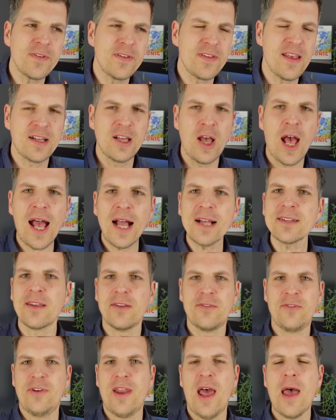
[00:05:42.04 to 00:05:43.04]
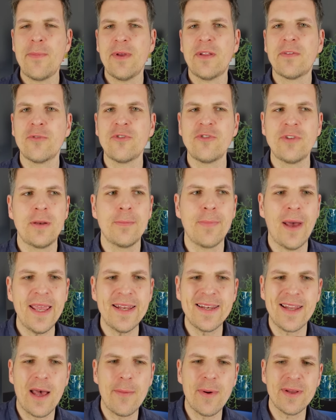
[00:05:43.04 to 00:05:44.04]
dieser Charakterdynamik zwischen den
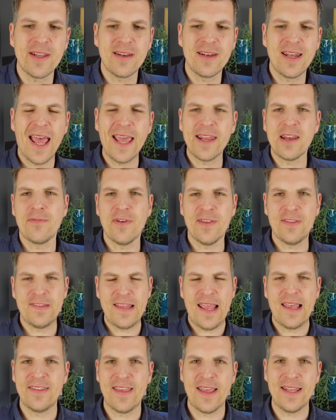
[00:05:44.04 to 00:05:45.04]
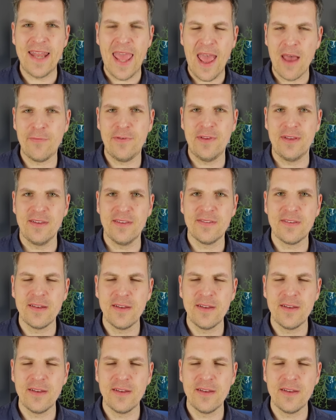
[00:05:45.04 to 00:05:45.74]
beiden aber dann leider was sehr, sehr Nerviges.